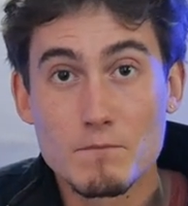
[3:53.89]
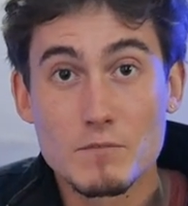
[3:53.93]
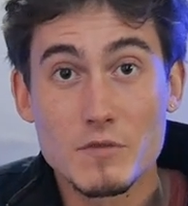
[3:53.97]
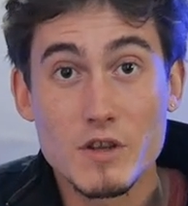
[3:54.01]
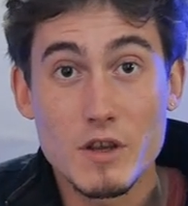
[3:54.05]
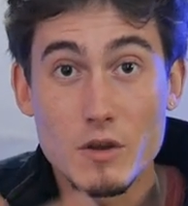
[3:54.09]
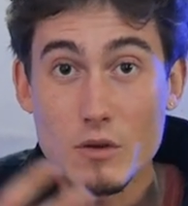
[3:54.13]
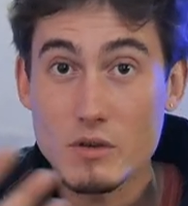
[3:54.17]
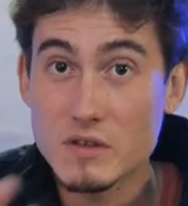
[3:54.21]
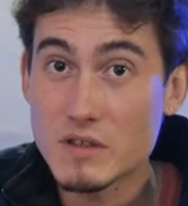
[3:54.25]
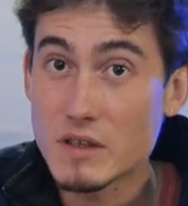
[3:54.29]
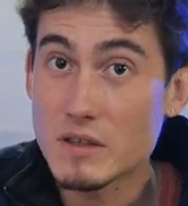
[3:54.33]

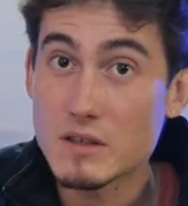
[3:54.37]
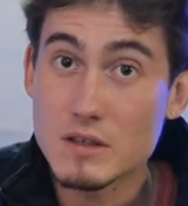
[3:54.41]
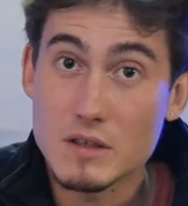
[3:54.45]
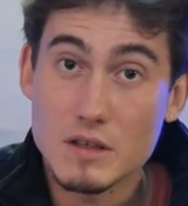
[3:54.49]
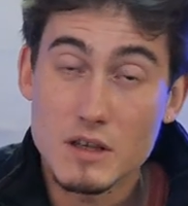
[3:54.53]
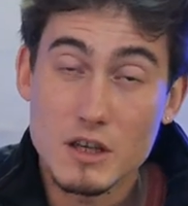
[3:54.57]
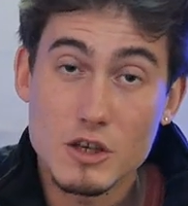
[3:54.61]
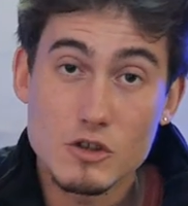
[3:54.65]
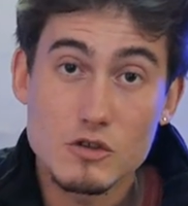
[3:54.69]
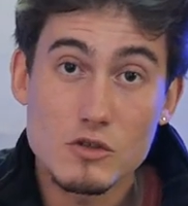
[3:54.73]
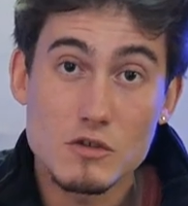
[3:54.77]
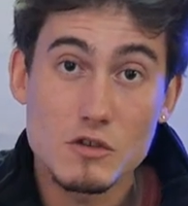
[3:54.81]
D'ailleurs, ça, c'est
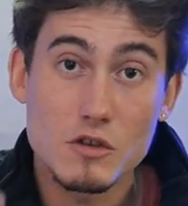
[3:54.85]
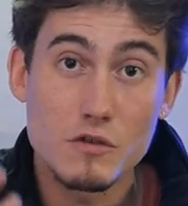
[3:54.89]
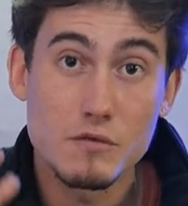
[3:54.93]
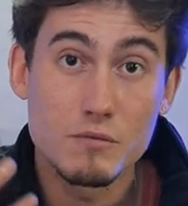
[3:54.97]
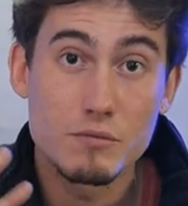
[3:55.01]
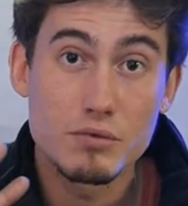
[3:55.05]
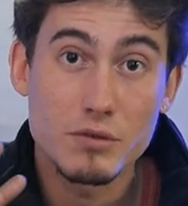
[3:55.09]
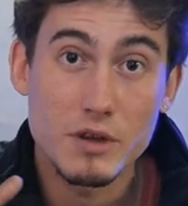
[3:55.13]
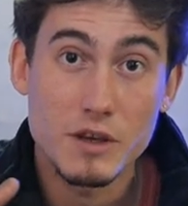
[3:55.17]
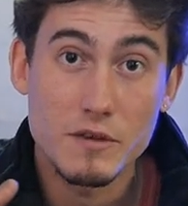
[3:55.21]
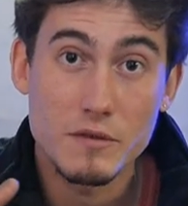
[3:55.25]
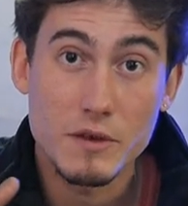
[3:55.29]
quelque chose que vous
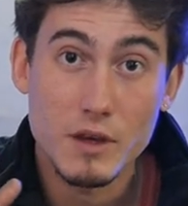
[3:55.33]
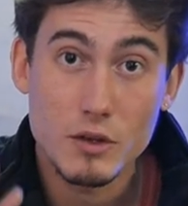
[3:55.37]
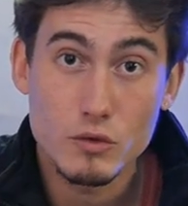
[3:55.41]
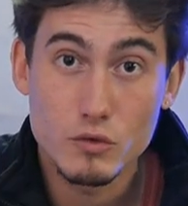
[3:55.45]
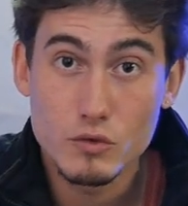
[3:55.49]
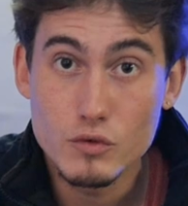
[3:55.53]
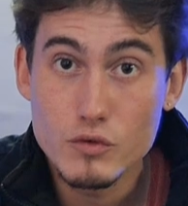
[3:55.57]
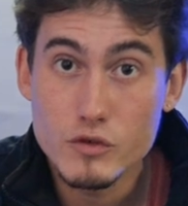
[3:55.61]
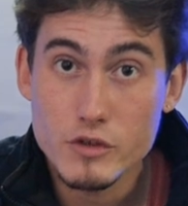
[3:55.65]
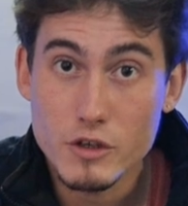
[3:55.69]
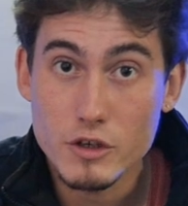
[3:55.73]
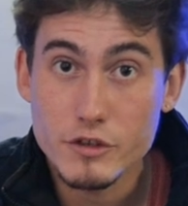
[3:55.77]
pourrez faire
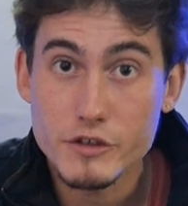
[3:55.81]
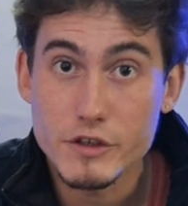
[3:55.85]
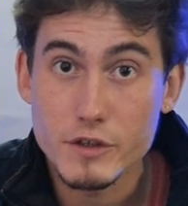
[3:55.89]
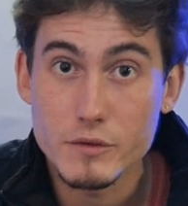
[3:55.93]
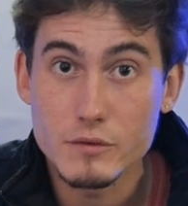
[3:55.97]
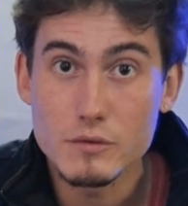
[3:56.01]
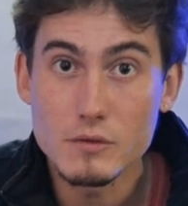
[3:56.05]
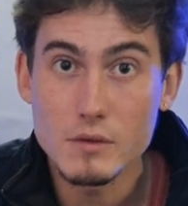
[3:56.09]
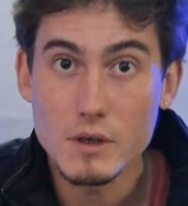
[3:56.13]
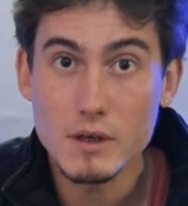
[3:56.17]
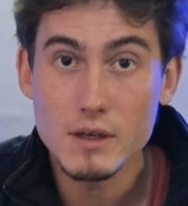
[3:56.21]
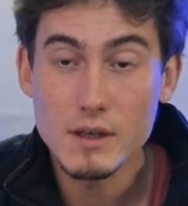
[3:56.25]
tout seul chez
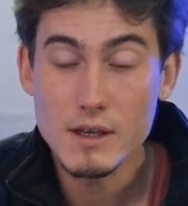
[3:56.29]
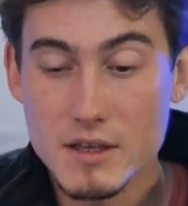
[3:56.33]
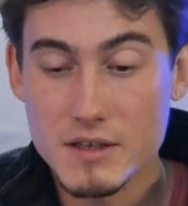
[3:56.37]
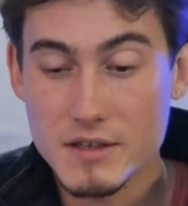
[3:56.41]
vous. Hein.